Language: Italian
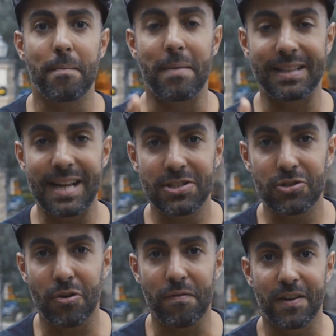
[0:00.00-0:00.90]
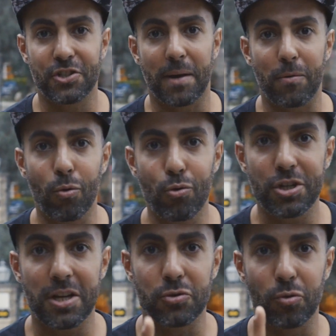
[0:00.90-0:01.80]
Ma adesso facciamo
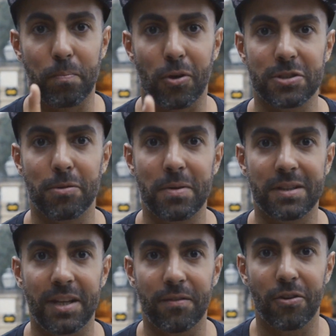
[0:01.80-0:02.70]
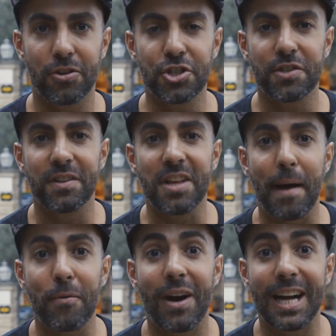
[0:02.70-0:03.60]
luce sul prossimo obiettivo. Ci
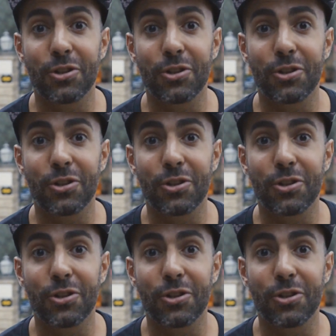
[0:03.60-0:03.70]
vediamo a